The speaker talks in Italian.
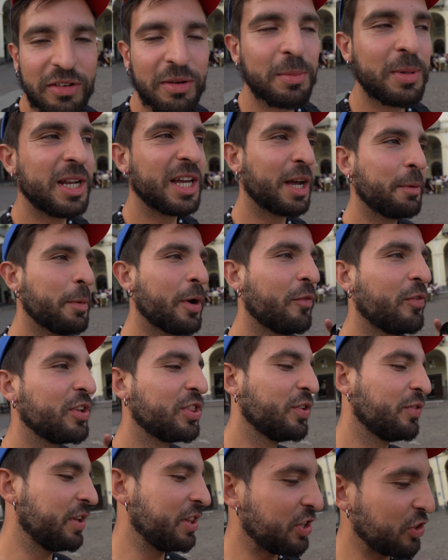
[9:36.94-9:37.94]
va bene che abbiamo
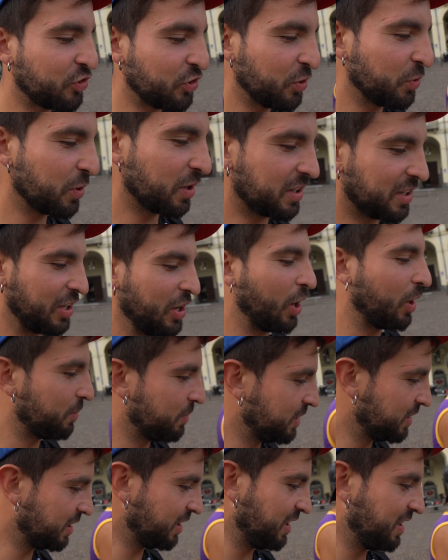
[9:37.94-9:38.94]
fatto 25
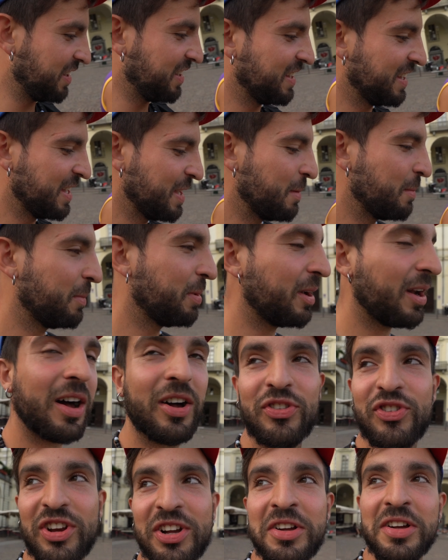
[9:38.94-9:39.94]
km,
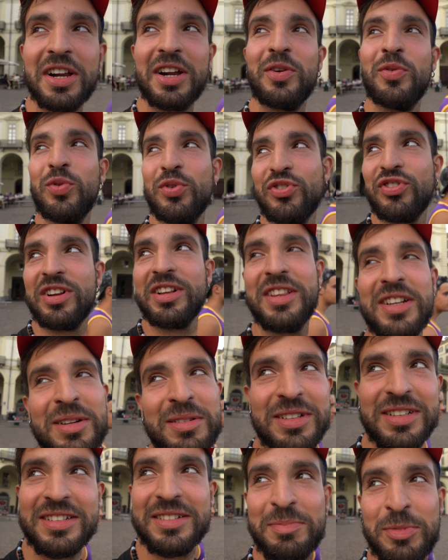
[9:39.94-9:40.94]
però c'è ancora luce, il,
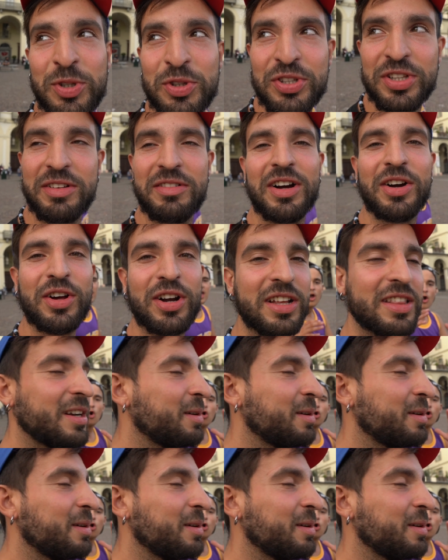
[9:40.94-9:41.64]
il monte deve ancora